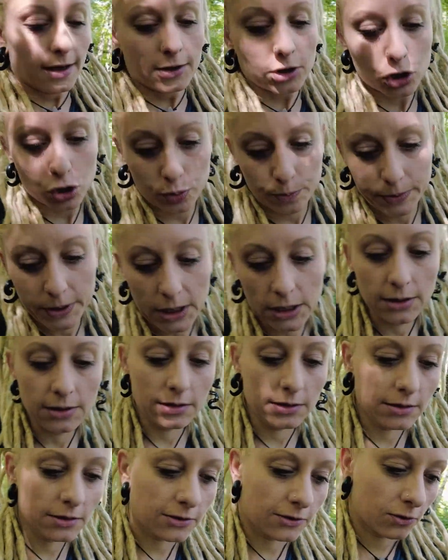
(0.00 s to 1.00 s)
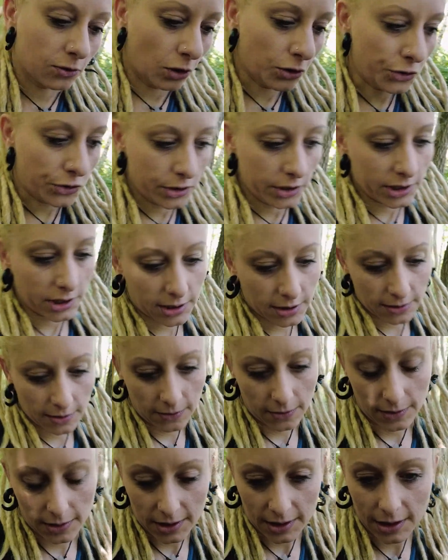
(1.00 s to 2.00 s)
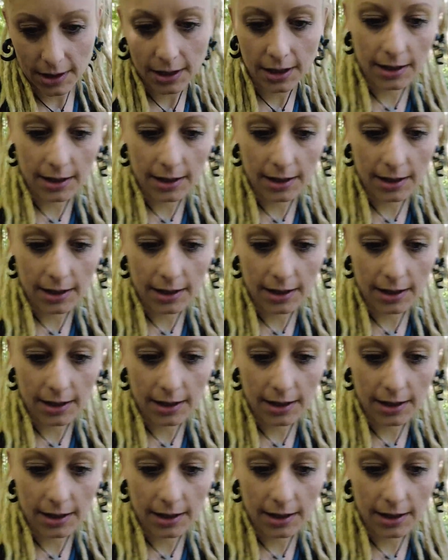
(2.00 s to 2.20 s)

Spiel des Göttlichen oder